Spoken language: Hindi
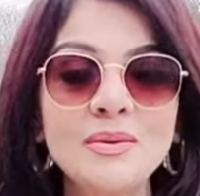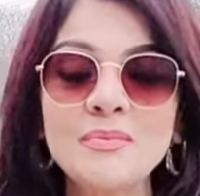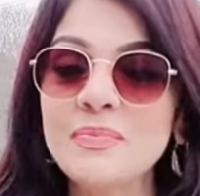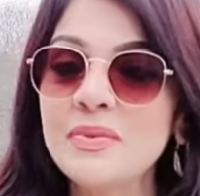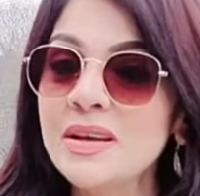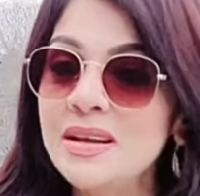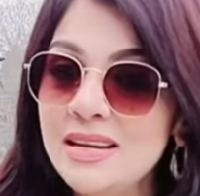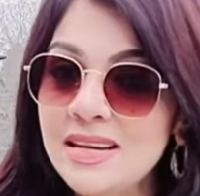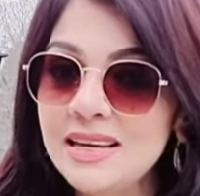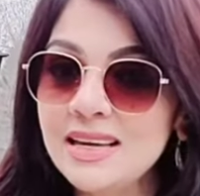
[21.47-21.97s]

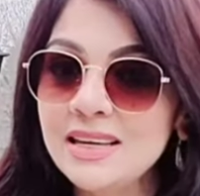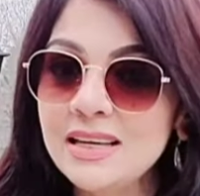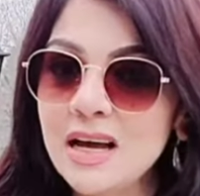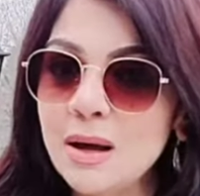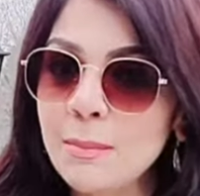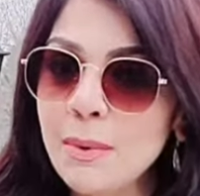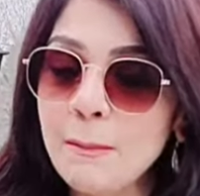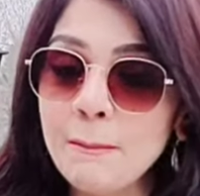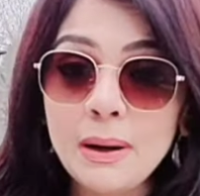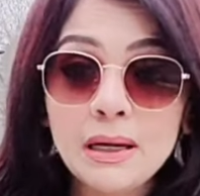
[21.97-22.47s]
लेकिन यहाँ पे
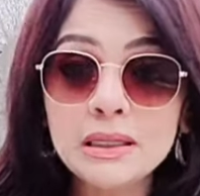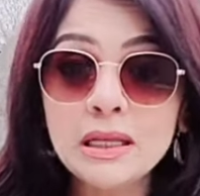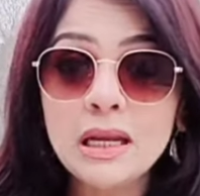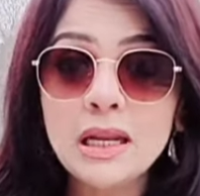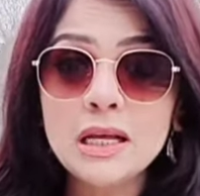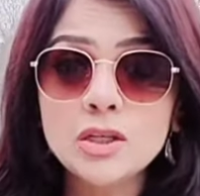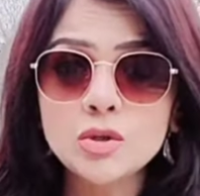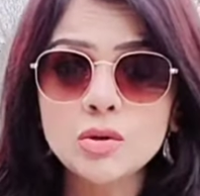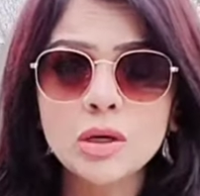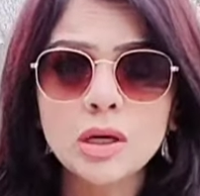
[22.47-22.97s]
बादल आ
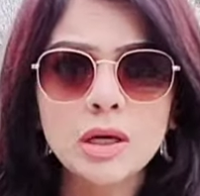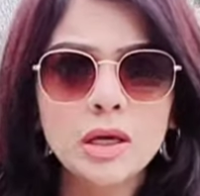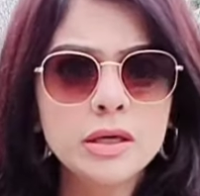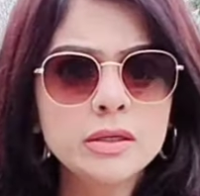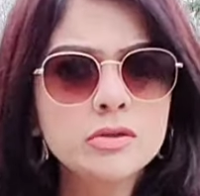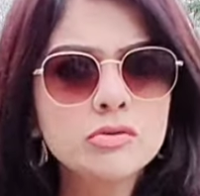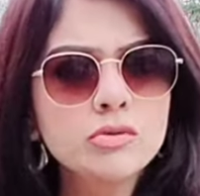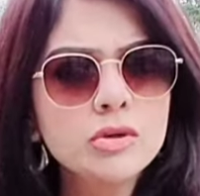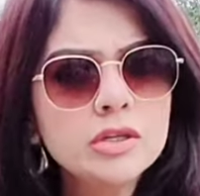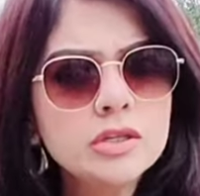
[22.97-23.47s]
चुके हैं
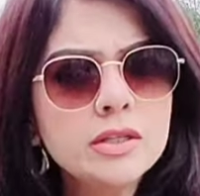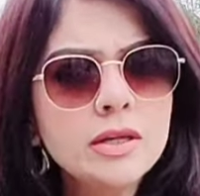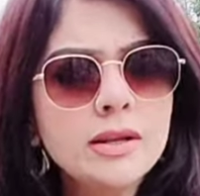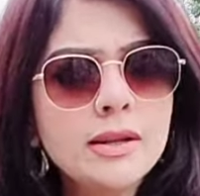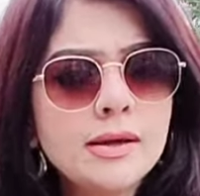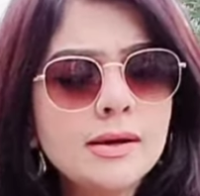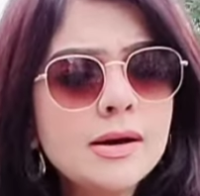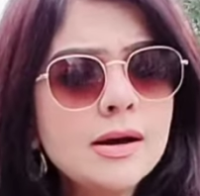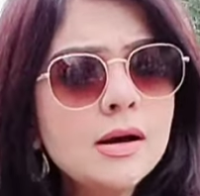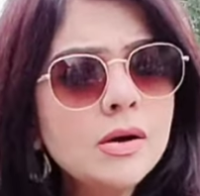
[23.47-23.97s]
सूरज दिखने
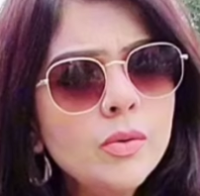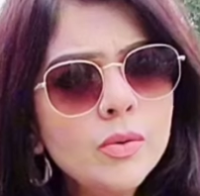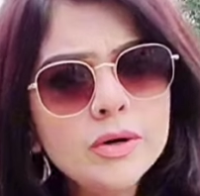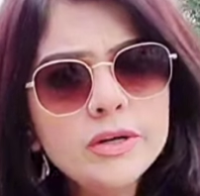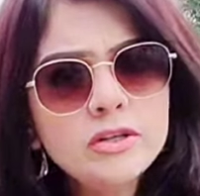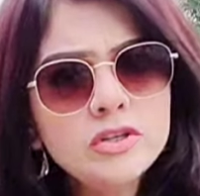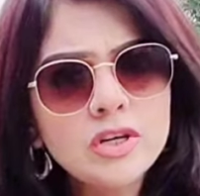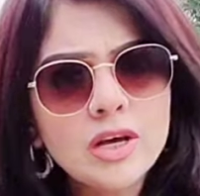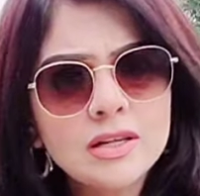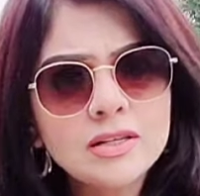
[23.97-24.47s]
का कोई
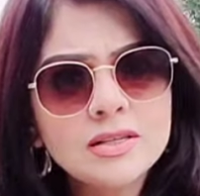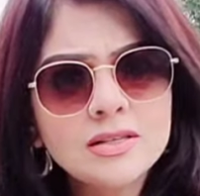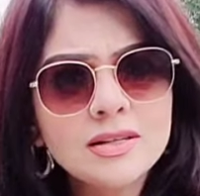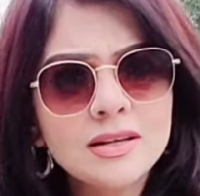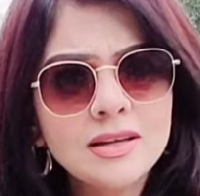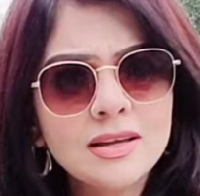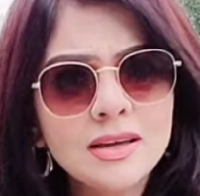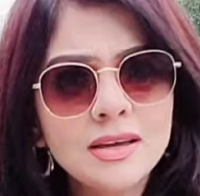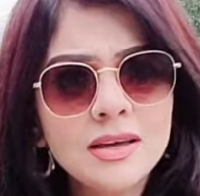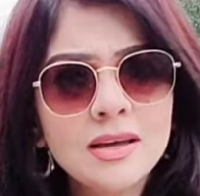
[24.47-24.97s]
चांस नहीं
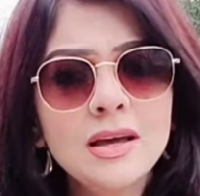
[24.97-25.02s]
है